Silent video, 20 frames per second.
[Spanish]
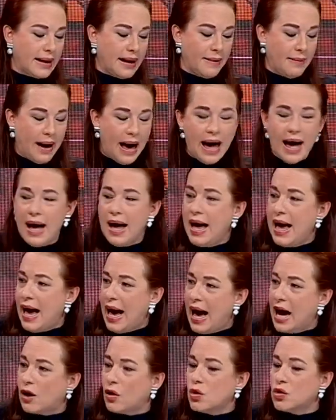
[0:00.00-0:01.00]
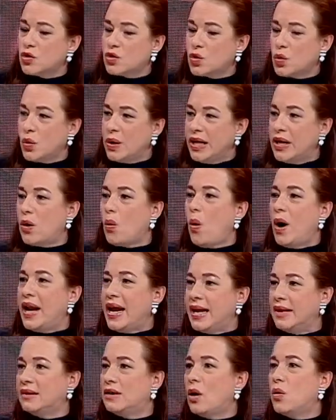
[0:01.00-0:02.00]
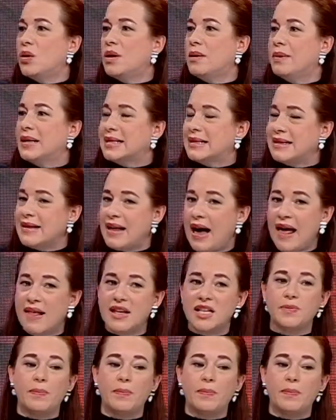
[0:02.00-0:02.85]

que va a construir 40 universidades